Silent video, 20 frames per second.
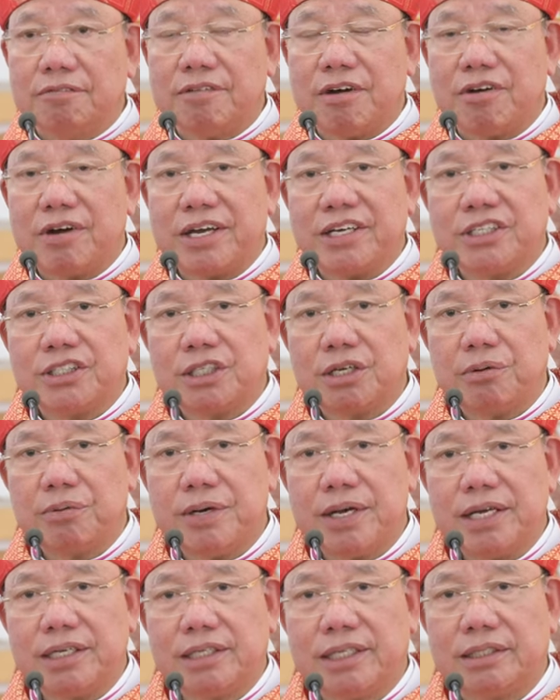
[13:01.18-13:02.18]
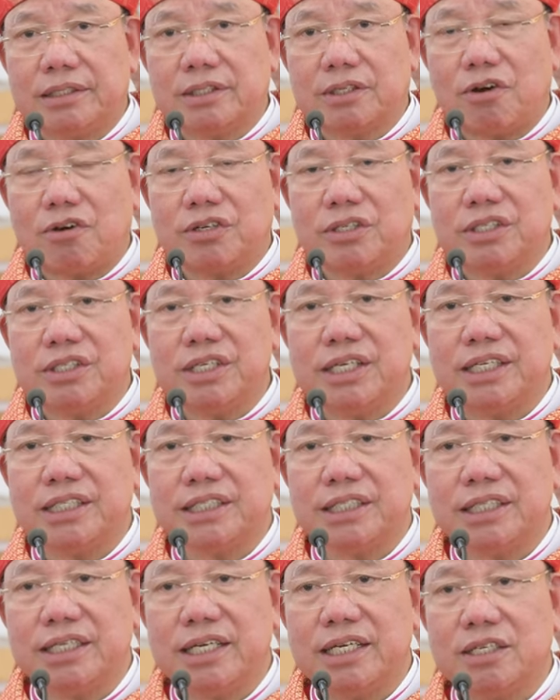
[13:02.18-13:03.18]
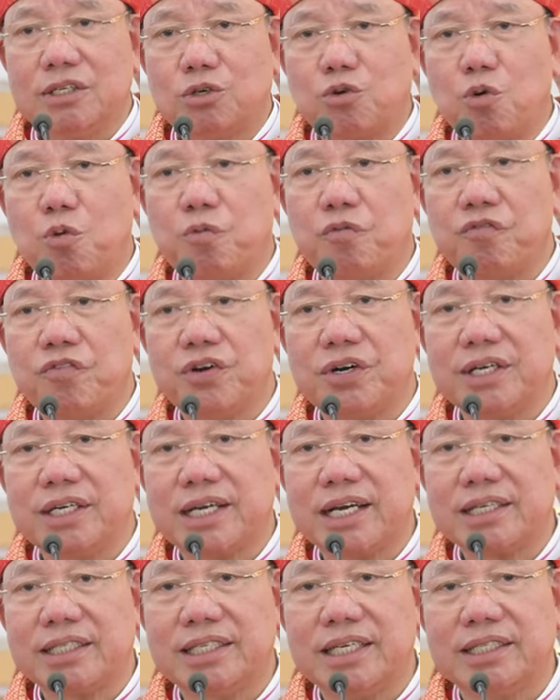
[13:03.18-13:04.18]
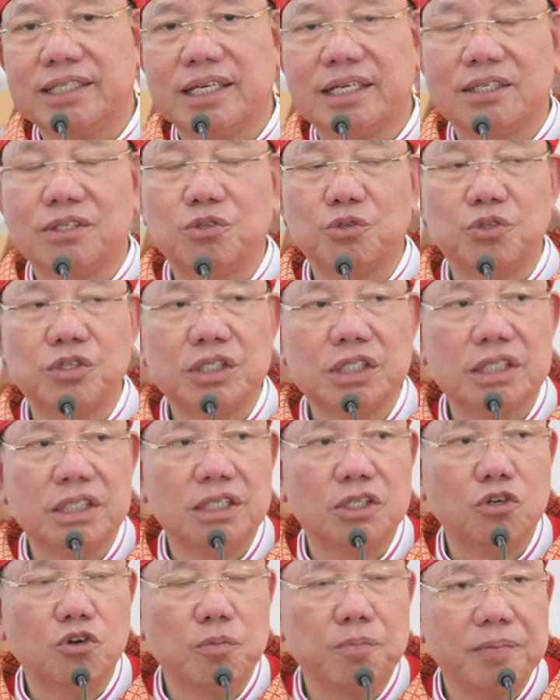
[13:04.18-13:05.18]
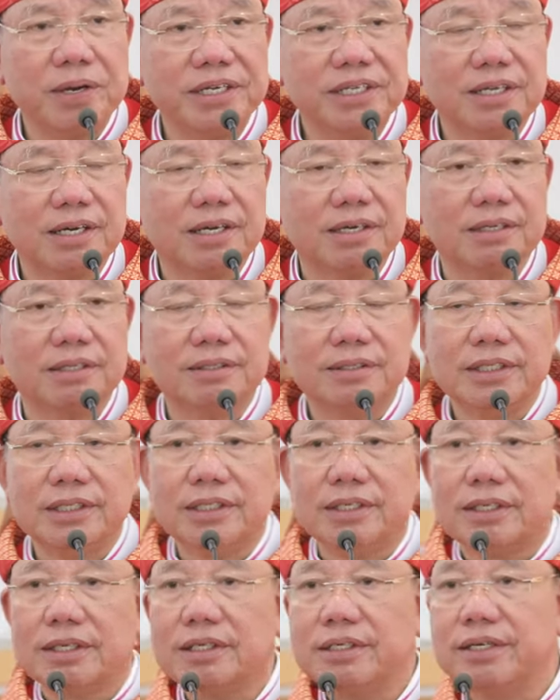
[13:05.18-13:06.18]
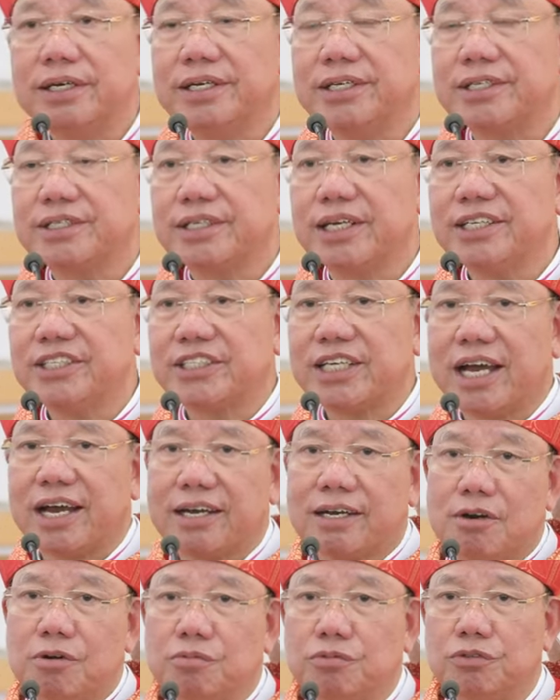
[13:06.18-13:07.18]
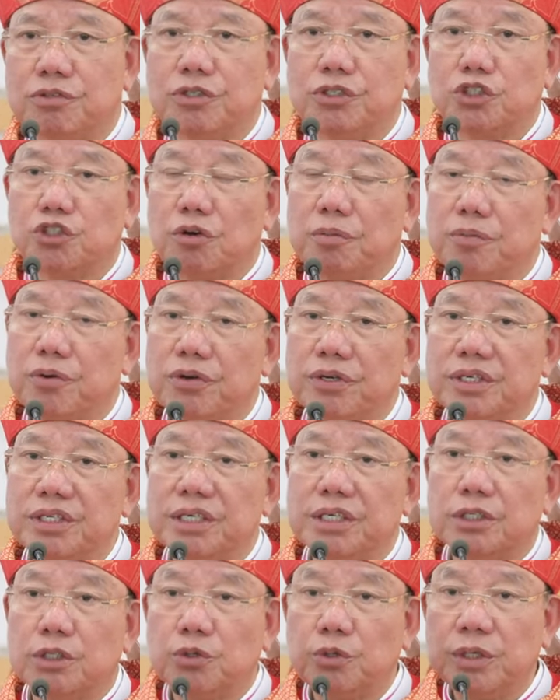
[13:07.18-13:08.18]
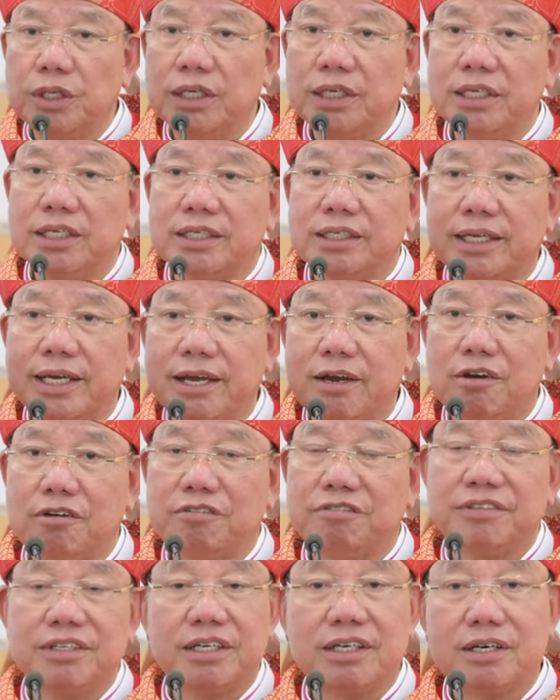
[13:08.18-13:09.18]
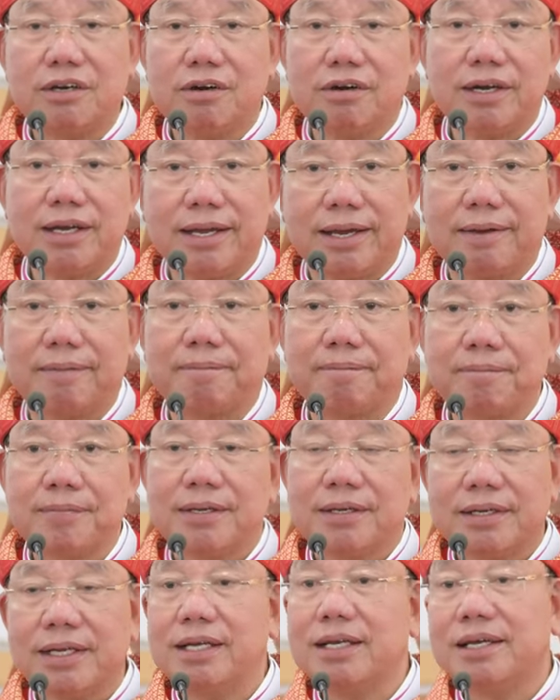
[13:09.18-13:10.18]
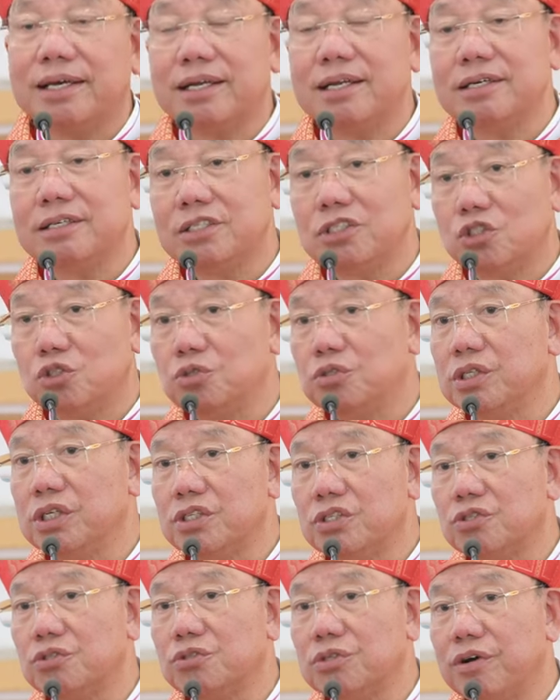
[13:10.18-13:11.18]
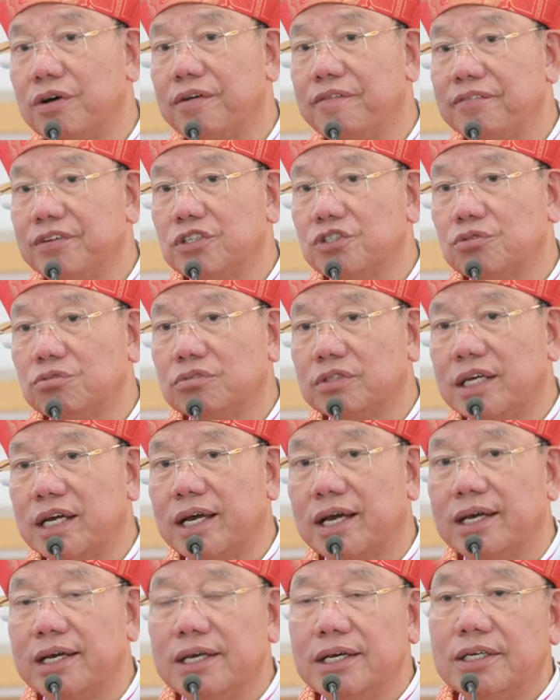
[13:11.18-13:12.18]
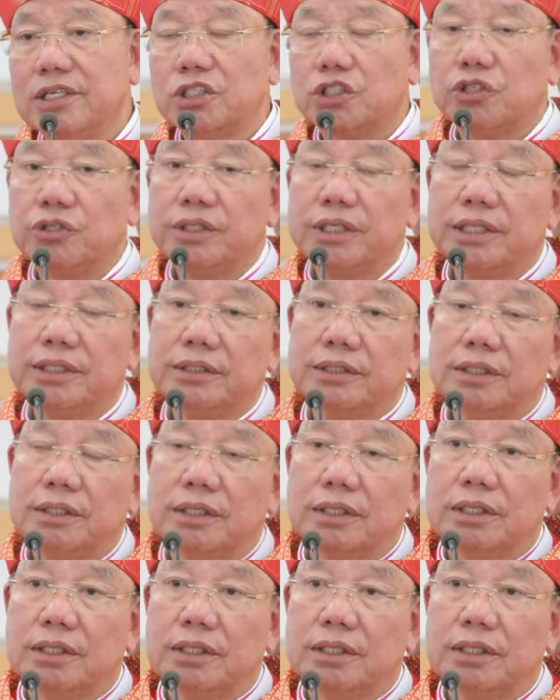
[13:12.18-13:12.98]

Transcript: Vào ngày sau hết, con người sẽ đến cùng với các thiên thần của người. Lúc bấy giờ, người sẽ trả công cho mỗi người tùy theo việc họ làm. Đấy là lời Chúa Giêsu nói với chúng ta. Cho nên,